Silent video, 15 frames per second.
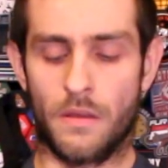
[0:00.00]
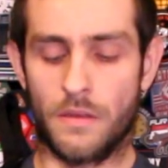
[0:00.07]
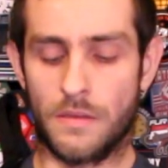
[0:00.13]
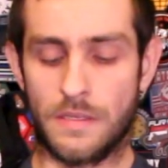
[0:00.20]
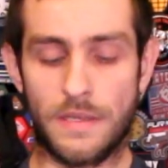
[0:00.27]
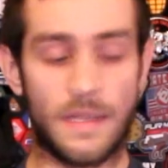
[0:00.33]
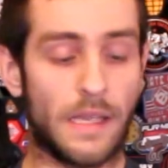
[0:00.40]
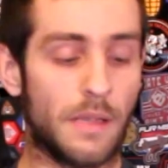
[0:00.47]

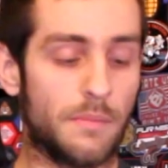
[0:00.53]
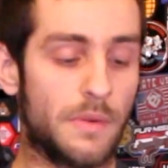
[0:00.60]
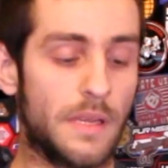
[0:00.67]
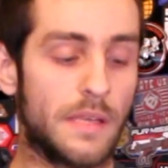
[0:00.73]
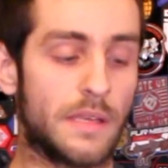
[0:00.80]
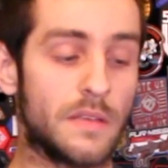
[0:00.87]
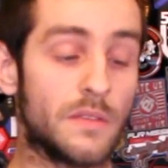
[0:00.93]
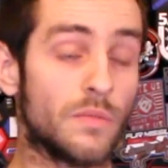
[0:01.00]
Euh, c'est des
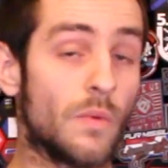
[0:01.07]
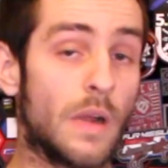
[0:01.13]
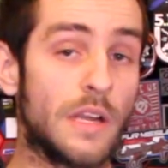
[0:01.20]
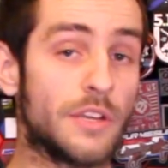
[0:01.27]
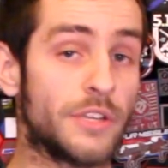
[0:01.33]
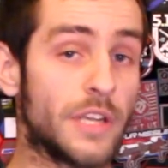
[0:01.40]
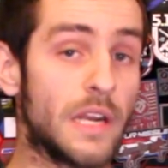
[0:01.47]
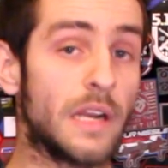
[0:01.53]
répliques qui sont à
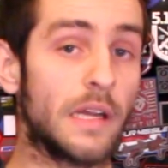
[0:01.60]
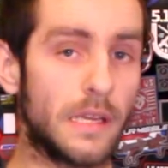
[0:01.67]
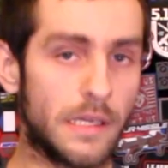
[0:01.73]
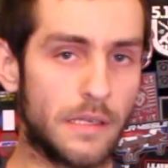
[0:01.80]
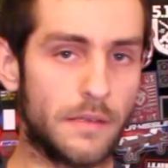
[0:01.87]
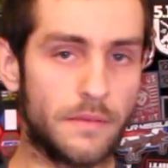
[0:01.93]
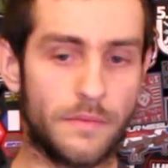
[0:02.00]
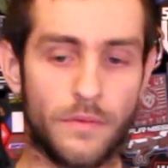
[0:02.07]
l'échelle
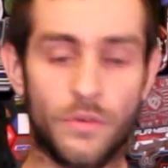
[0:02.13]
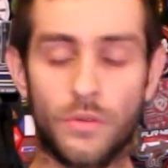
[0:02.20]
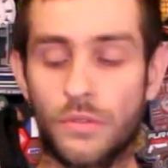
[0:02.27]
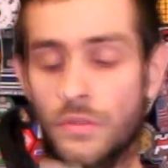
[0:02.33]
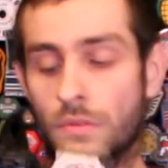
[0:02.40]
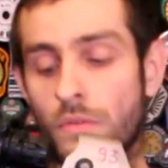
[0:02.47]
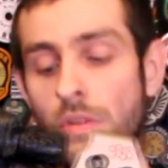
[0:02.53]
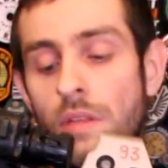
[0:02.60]
1,
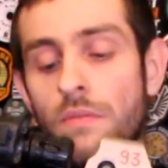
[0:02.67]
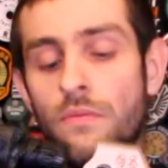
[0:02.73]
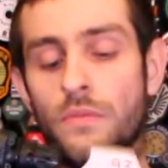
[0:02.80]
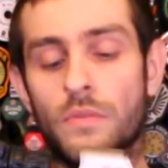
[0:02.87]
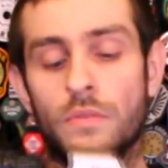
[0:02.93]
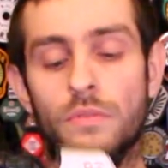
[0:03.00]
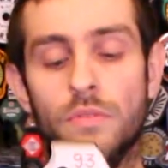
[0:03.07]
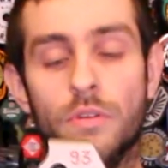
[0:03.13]
autant au
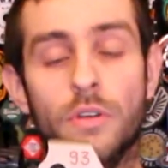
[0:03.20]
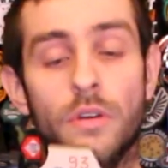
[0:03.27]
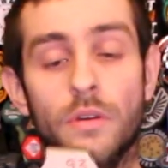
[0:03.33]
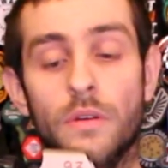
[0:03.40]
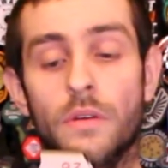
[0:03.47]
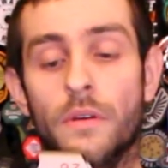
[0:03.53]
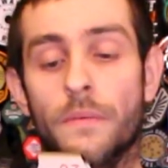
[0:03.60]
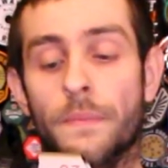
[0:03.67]
niveau du
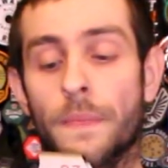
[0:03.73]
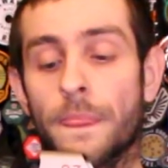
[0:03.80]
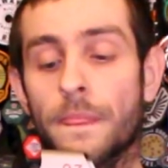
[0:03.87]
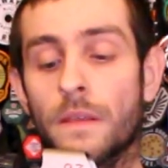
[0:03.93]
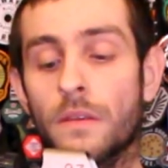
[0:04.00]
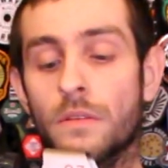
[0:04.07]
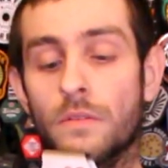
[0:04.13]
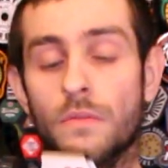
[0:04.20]
corps
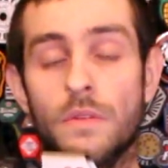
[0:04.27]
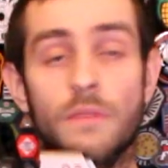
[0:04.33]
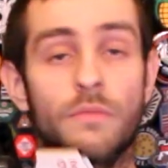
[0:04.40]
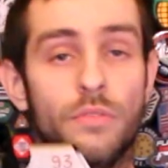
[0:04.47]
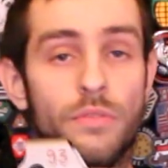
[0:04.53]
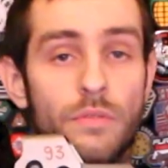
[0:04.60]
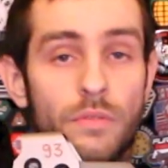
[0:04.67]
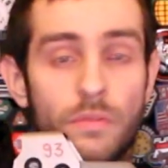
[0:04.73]
qu'au
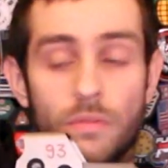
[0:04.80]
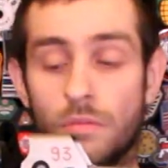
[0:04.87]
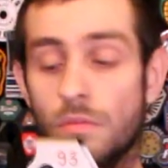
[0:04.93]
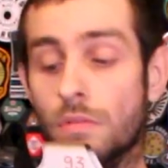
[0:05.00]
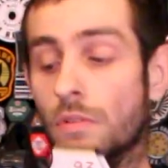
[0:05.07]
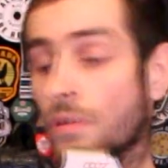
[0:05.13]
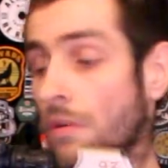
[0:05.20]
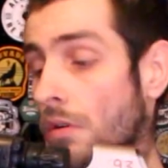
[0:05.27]
niveau
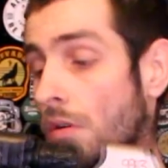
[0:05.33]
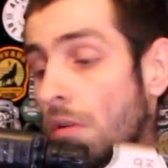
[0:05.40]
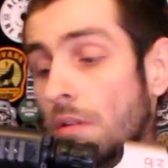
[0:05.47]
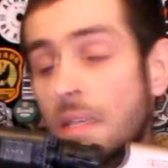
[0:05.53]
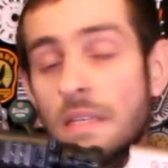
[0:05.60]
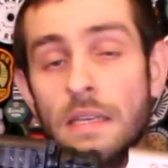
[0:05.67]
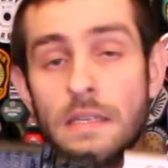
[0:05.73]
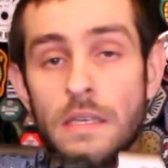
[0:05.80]
du,
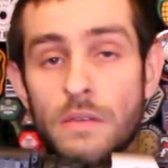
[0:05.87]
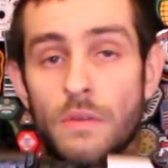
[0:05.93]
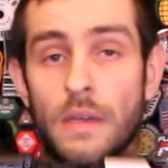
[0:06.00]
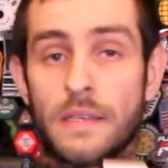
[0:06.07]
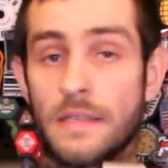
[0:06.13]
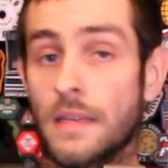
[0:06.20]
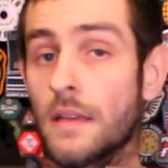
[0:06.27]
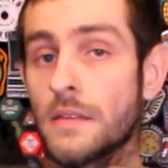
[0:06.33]
corps, des
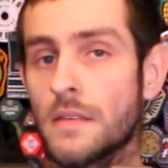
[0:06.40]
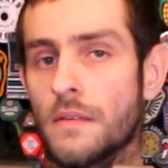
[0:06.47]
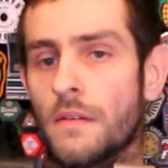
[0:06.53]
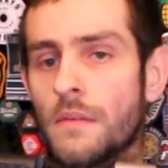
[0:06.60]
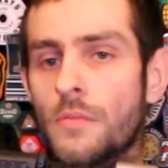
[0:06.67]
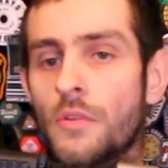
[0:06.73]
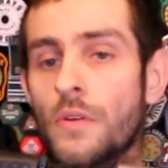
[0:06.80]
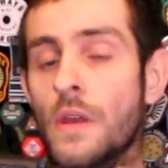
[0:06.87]
accessoires, etc. C'est
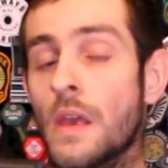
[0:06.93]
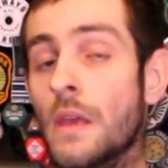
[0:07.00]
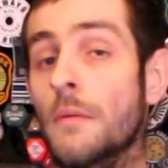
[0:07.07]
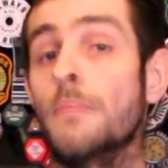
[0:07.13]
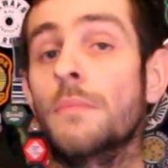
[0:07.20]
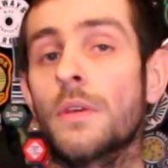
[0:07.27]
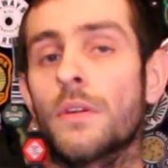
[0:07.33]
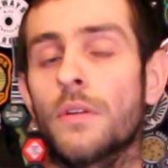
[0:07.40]
vraiment,
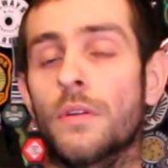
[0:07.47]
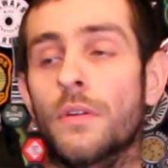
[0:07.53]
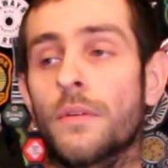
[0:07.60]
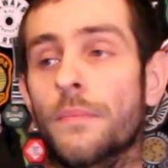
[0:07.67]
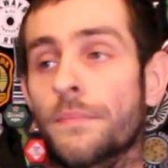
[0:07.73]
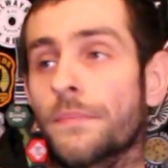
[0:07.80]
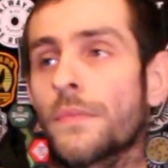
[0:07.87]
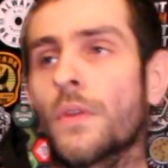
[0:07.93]

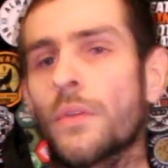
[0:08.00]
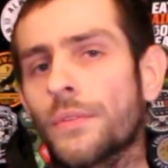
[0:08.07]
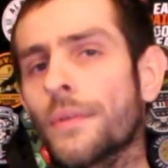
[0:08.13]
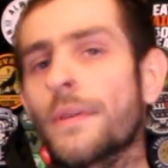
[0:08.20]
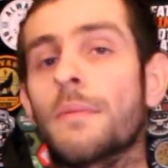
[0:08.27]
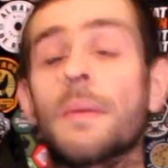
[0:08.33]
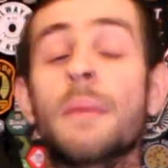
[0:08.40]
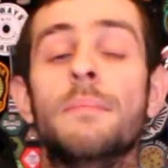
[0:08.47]
euh,
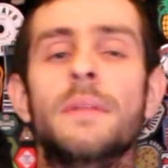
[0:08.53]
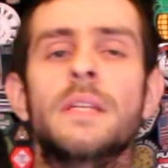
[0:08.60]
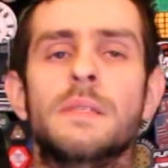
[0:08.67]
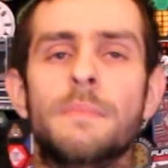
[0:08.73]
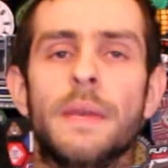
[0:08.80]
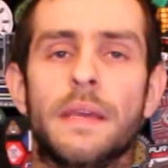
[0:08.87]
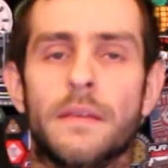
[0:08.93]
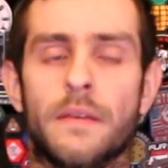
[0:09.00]
entre guillemets,
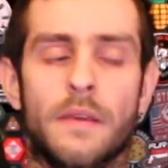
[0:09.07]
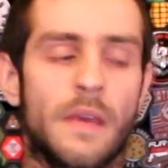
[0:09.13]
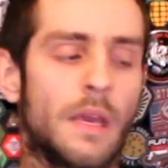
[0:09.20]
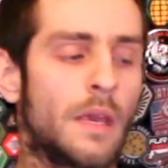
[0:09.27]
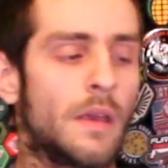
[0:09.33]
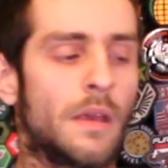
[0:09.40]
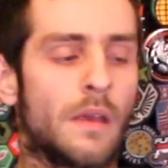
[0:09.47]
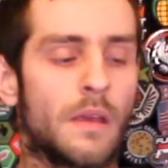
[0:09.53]
mil-spec,
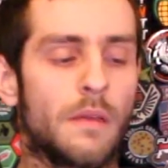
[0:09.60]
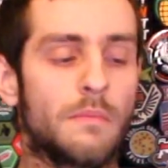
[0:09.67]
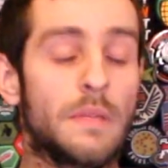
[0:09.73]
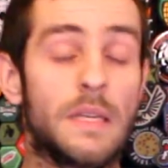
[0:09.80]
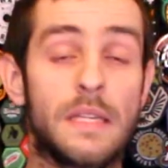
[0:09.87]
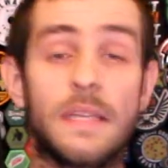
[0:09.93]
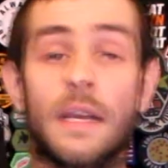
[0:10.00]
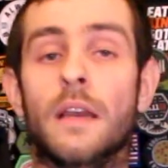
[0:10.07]

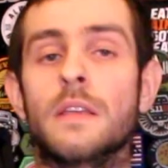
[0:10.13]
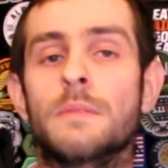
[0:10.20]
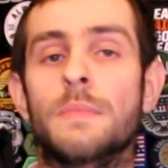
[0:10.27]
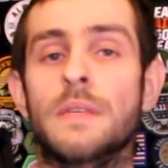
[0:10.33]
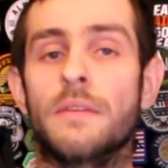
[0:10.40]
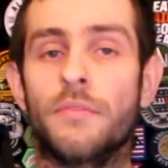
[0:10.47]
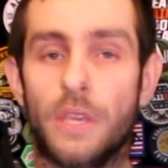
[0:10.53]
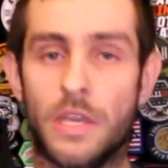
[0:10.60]
military
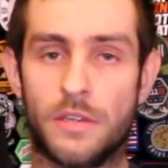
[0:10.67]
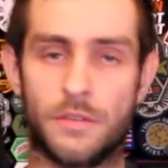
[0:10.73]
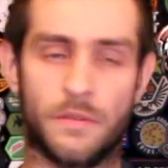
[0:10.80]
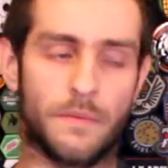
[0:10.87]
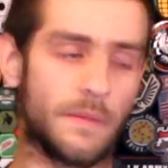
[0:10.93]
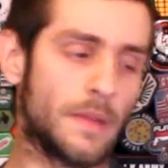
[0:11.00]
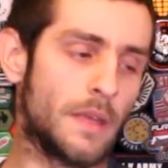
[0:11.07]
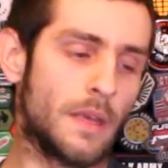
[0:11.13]

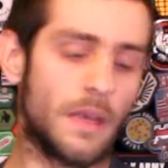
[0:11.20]
specification.